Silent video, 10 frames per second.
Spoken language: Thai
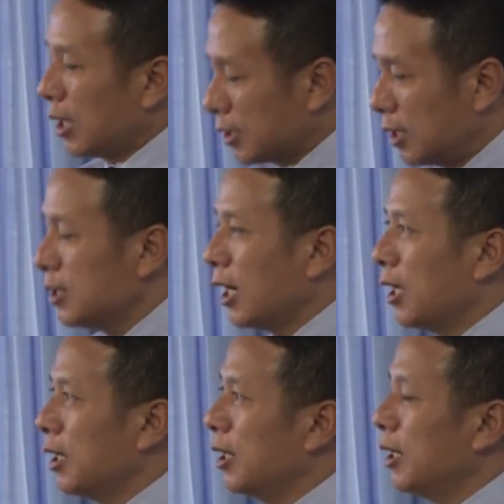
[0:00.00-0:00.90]
ตัดสินใจ
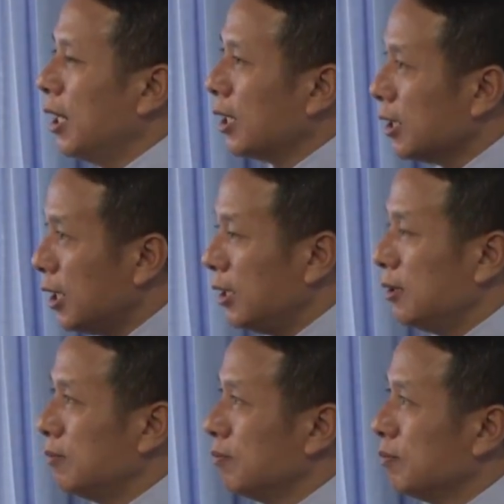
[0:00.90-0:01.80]
และคิด
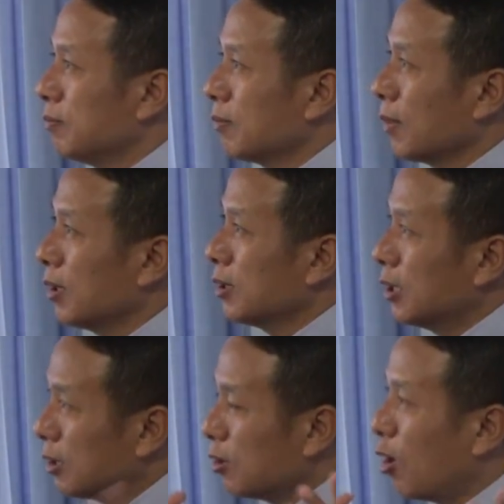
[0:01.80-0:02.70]
ตึก